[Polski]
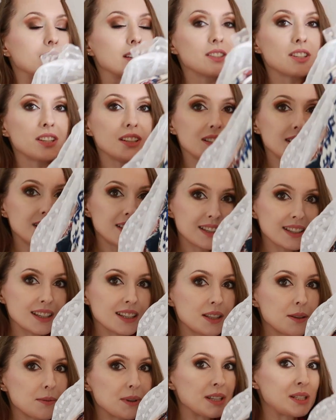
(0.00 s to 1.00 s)
Także nie za
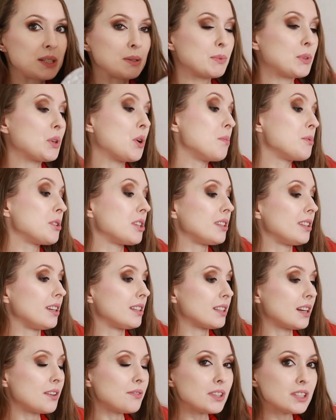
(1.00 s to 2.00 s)
jednym razem udało mi się
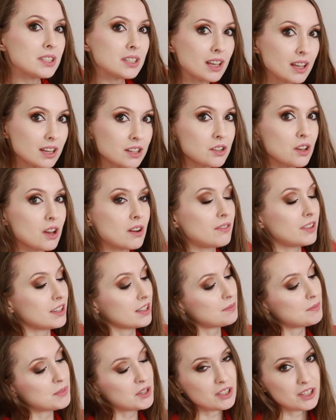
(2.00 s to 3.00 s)
tyle trafić,
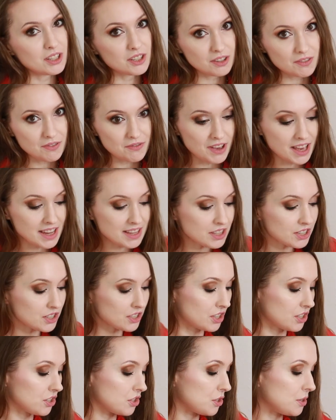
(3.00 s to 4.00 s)
aczkolwiek myślę, że fajne
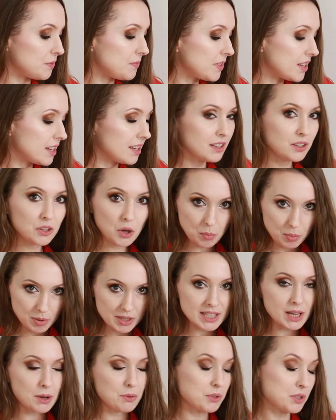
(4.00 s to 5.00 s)
rzeczy i
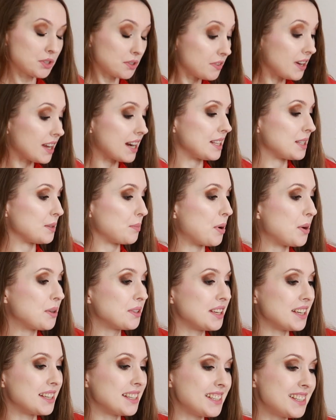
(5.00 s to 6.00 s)
opłacało się dwa razy po
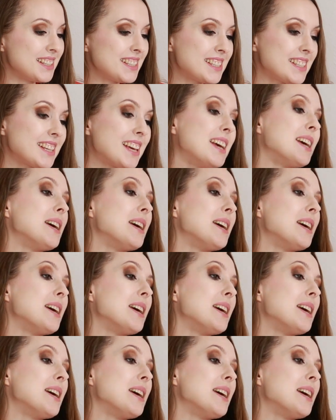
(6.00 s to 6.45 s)
nie iść.